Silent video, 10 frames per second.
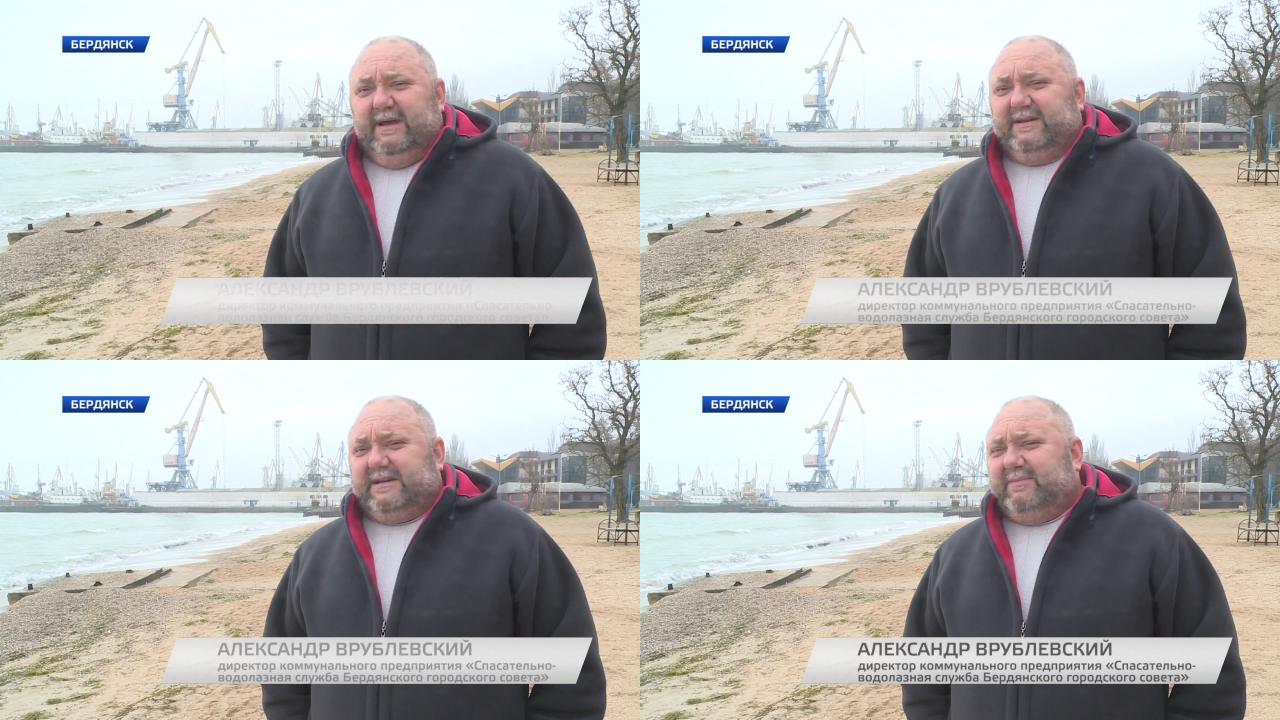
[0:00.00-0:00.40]

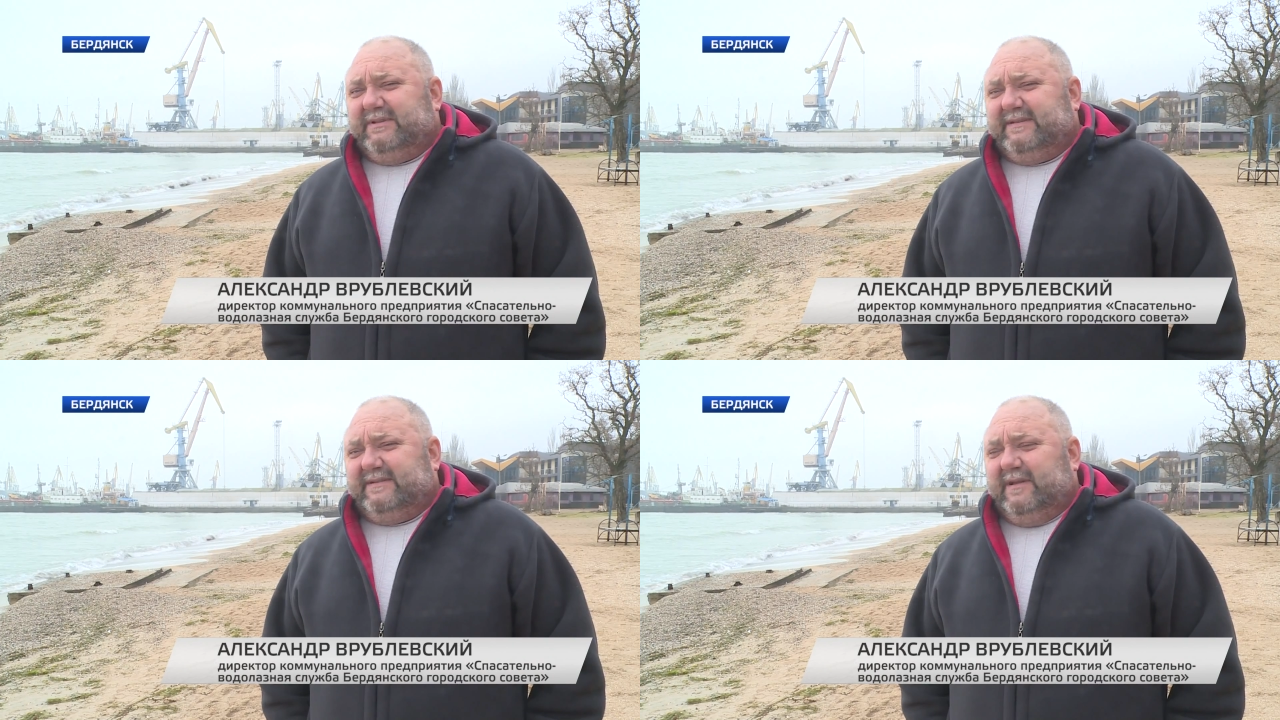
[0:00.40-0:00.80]
Это, как бы
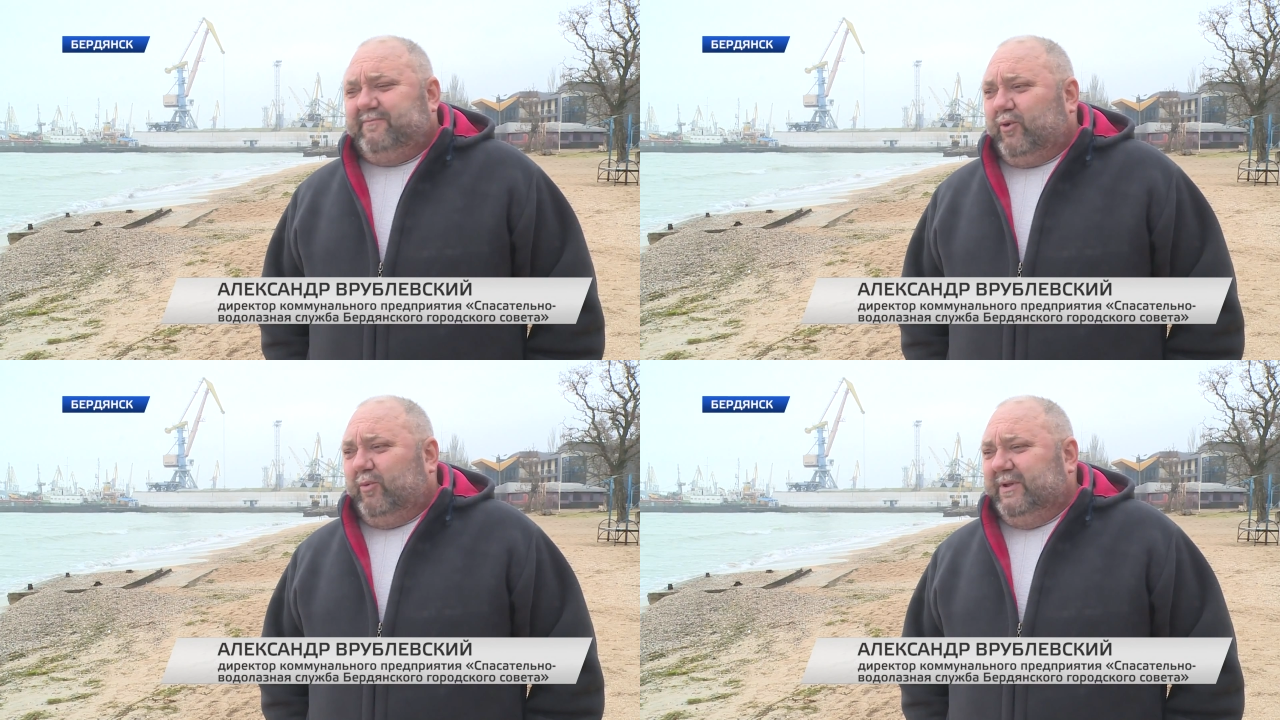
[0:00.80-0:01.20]
так
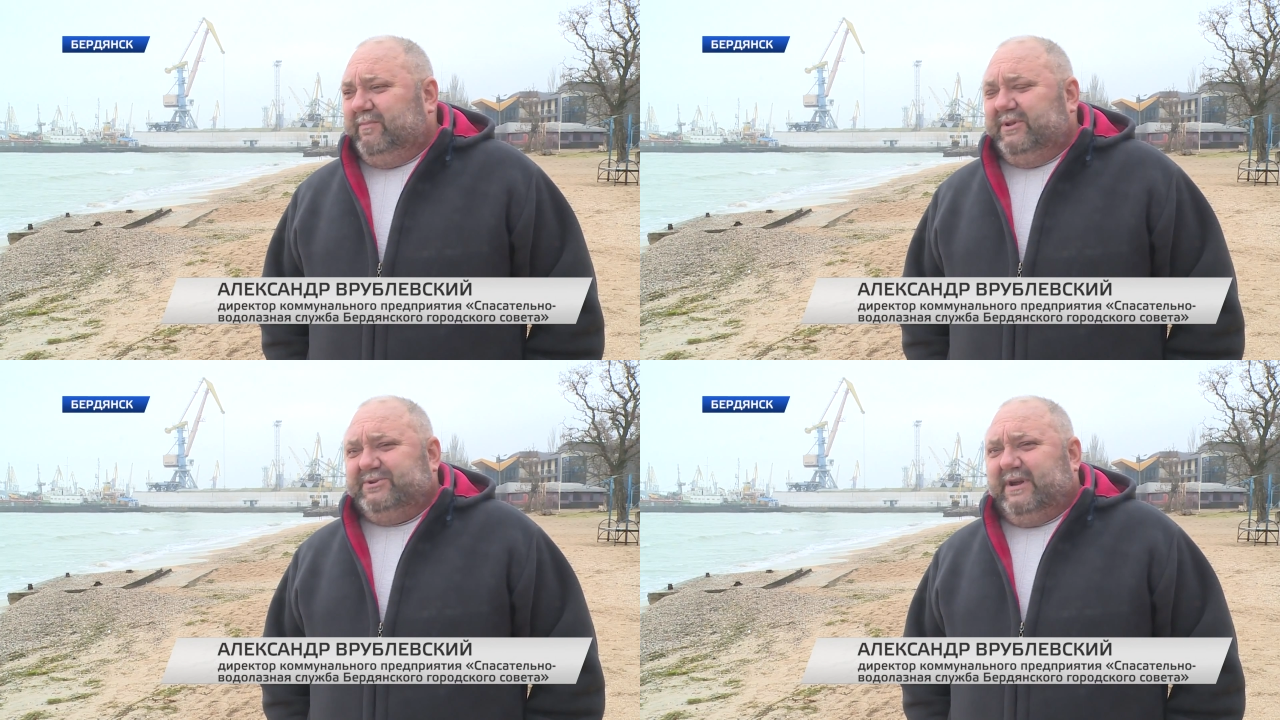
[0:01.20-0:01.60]
сказать,
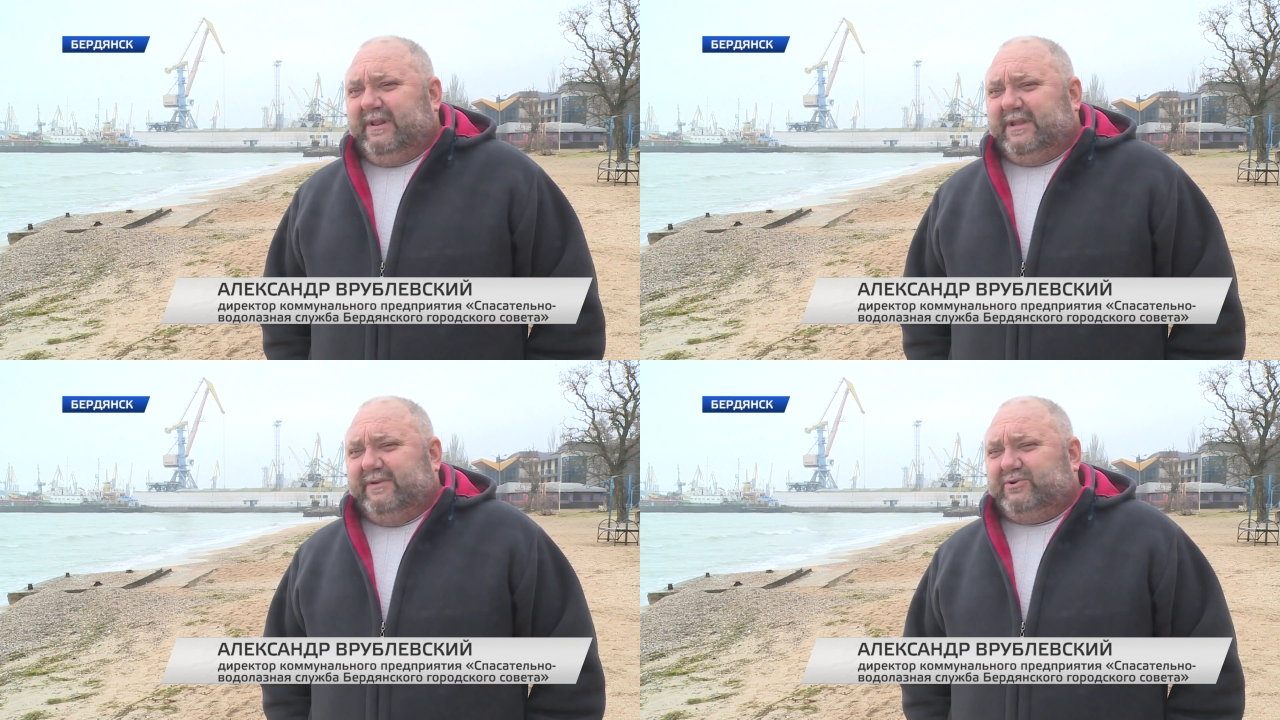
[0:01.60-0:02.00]
пробный был
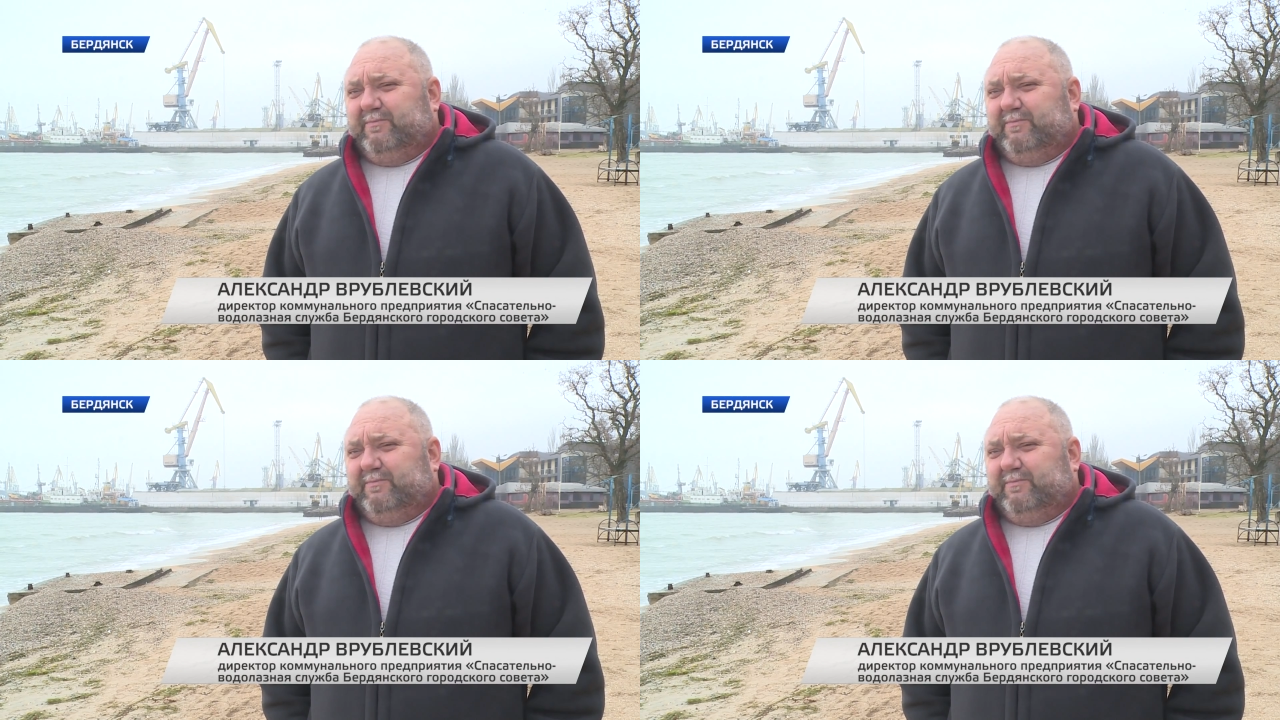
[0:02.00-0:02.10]
шар для того,